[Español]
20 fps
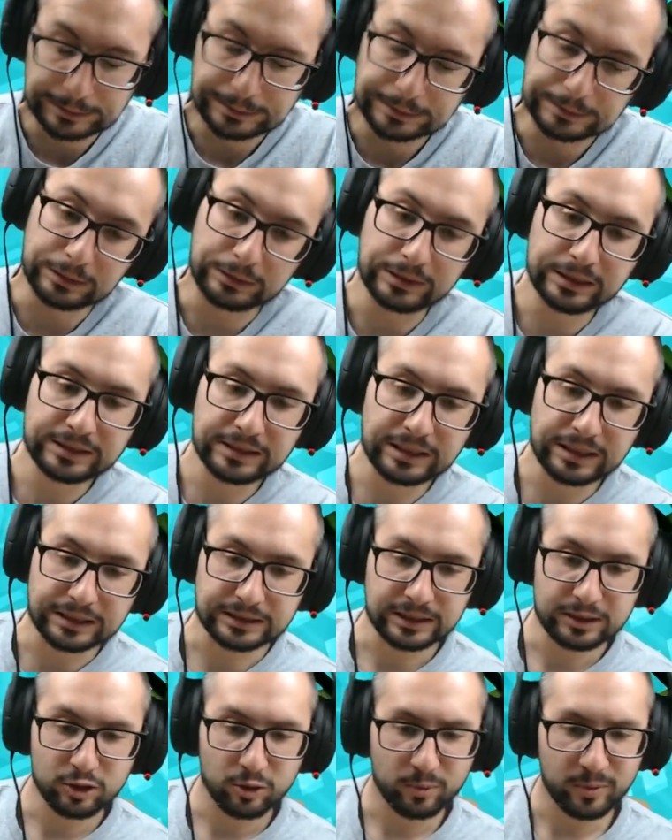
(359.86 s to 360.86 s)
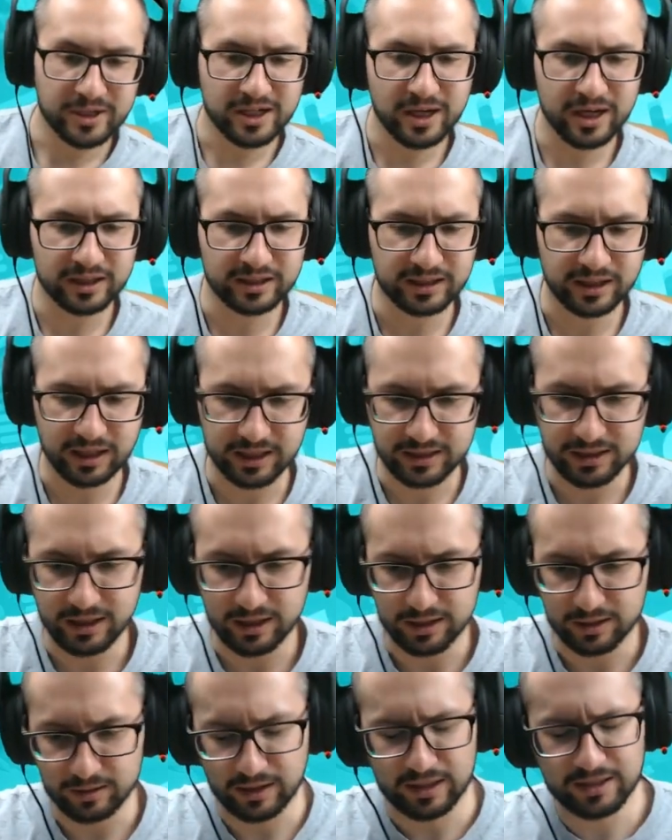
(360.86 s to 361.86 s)
¿No tienes el éxito. Yo pensaba que tenía
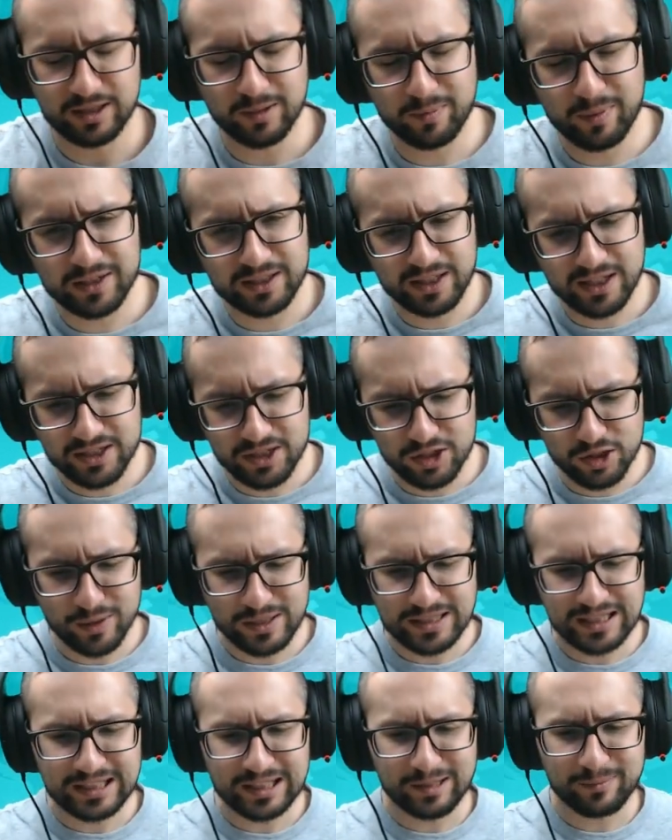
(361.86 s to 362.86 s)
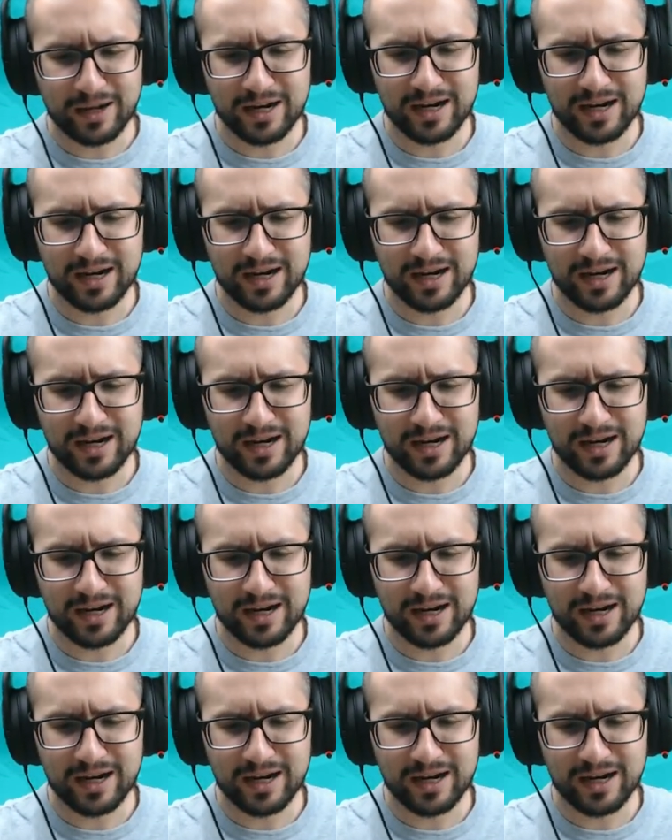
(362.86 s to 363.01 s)
el Esta partida ha sido bastante más